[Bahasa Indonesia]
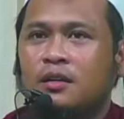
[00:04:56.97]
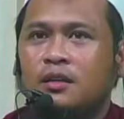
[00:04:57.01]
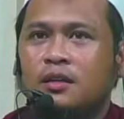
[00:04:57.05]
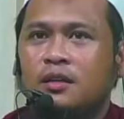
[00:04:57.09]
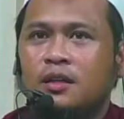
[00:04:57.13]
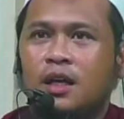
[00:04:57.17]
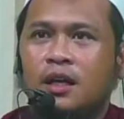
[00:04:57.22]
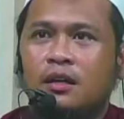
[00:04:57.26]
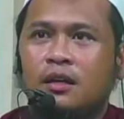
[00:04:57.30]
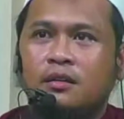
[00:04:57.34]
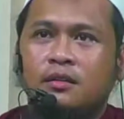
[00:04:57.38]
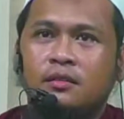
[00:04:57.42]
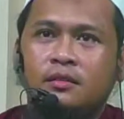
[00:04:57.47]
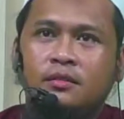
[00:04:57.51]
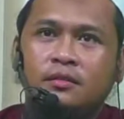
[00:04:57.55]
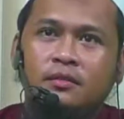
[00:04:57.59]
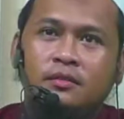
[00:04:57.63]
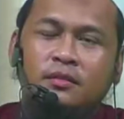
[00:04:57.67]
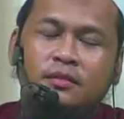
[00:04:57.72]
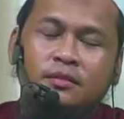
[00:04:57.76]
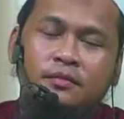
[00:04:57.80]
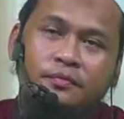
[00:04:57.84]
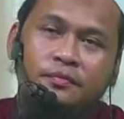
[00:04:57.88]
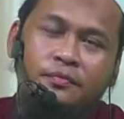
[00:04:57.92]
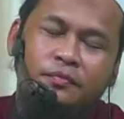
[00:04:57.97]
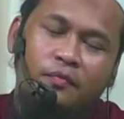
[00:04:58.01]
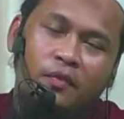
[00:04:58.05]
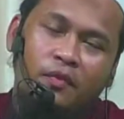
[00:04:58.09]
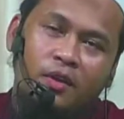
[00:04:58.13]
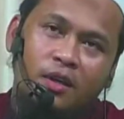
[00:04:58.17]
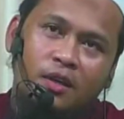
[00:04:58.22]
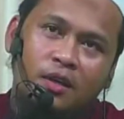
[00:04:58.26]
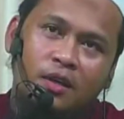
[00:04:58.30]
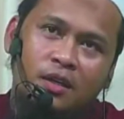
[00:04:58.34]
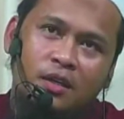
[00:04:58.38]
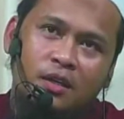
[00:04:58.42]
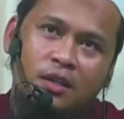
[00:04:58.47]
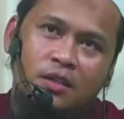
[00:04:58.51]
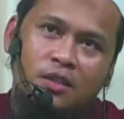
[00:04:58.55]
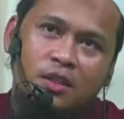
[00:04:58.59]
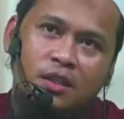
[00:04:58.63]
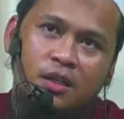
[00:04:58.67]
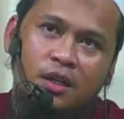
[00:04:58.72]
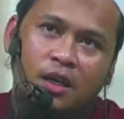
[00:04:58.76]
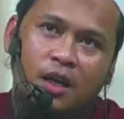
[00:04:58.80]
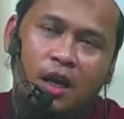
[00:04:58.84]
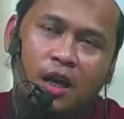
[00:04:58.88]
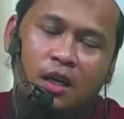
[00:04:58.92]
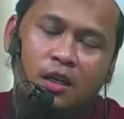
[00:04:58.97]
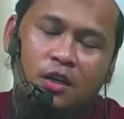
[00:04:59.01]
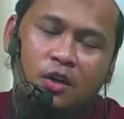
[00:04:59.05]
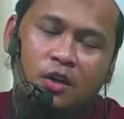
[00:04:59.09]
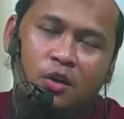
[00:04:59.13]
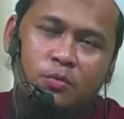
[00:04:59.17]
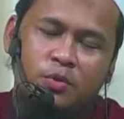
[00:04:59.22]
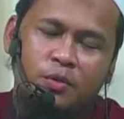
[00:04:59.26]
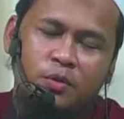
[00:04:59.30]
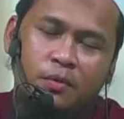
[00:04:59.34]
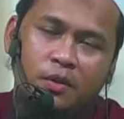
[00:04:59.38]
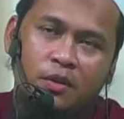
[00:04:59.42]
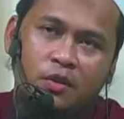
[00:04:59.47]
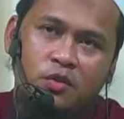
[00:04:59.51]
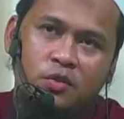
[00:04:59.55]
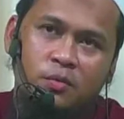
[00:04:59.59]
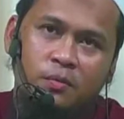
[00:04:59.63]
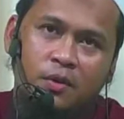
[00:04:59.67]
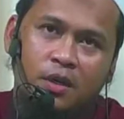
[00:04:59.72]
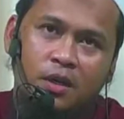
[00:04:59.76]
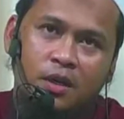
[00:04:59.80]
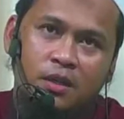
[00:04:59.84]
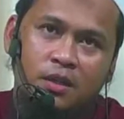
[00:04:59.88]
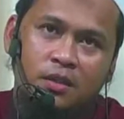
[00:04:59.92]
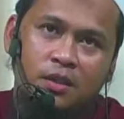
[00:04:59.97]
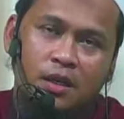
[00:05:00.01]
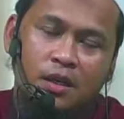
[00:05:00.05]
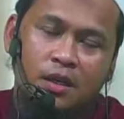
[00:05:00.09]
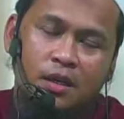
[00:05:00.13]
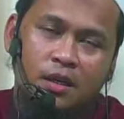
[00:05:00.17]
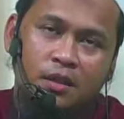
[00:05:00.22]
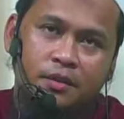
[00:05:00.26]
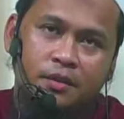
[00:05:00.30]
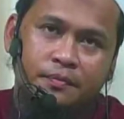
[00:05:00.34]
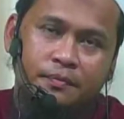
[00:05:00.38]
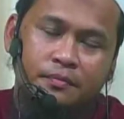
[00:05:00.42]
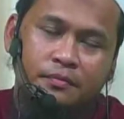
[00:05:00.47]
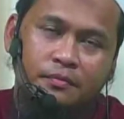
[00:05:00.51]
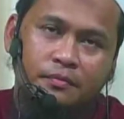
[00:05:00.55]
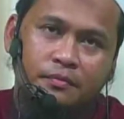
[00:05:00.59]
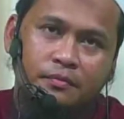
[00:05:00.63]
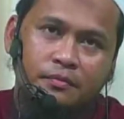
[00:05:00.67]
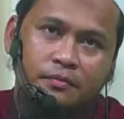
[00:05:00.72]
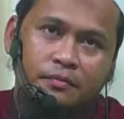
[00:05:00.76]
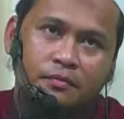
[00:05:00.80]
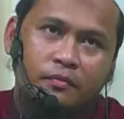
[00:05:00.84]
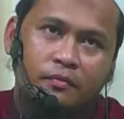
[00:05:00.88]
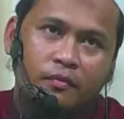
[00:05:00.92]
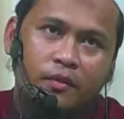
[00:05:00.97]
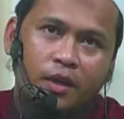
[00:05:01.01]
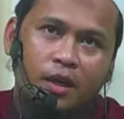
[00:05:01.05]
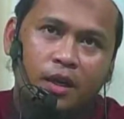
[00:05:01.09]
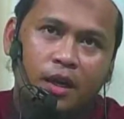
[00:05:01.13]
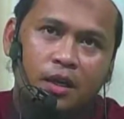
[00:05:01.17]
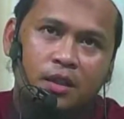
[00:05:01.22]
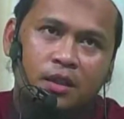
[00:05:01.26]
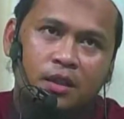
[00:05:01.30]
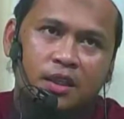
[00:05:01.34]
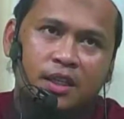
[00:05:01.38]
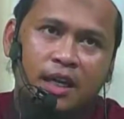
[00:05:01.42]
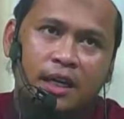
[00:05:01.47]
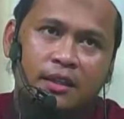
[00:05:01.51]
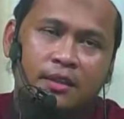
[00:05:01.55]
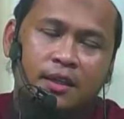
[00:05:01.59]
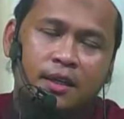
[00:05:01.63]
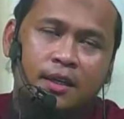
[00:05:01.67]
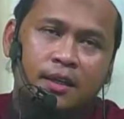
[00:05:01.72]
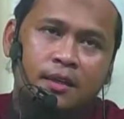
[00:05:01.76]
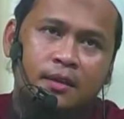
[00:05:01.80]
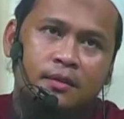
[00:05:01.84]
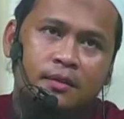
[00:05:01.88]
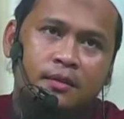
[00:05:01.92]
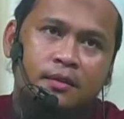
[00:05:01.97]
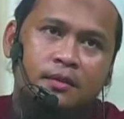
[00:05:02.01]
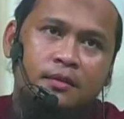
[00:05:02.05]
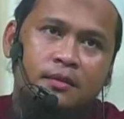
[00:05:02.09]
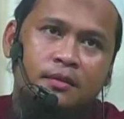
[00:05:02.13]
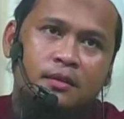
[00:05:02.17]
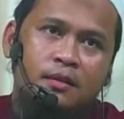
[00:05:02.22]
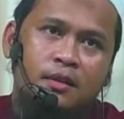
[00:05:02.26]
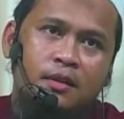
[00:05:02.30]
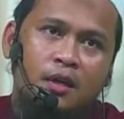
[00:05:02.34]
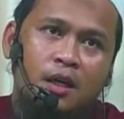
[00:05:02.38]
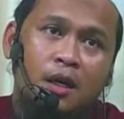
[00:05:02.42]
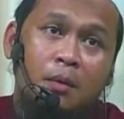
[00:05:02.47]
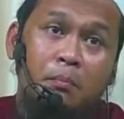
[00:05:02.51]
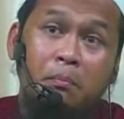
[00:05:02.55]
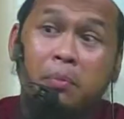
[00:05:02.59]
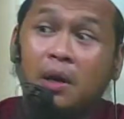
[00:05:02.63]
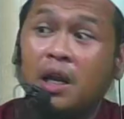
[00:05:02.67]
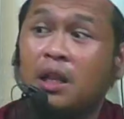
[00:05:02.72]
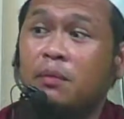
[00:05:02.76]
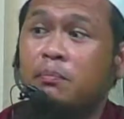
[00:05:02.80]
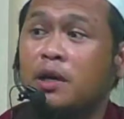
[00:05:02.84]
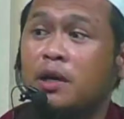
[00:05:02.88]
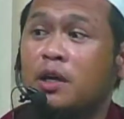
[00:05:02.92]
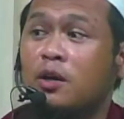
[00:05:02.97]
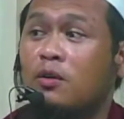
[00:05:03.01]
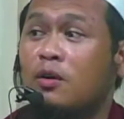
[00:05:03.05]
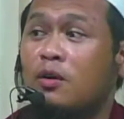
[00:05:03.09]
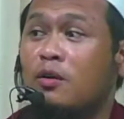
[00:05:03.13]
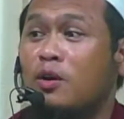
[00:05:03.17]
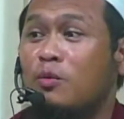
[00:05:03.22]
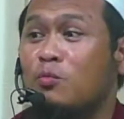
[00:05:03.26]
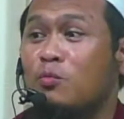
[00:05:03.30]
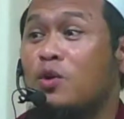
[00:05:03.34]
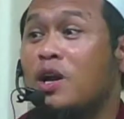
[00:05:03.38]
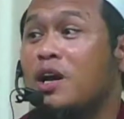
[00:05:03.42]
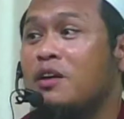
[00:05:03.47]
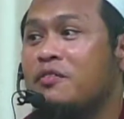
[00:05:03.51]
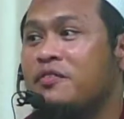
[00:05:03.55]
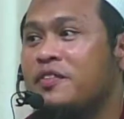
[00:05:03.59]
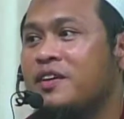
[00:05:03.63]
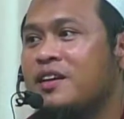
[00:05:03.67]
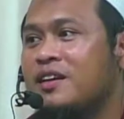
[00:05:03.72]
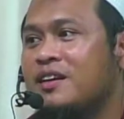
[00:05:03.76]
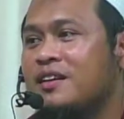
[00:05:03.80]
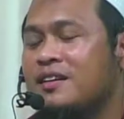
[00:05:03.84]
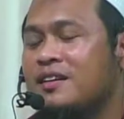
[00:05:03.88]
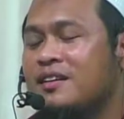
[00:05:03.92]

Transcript: Dan eh, sedekah ini kalau misalnya Allah Subhanahu wa taala ternyata berat bagi orang-orang munafik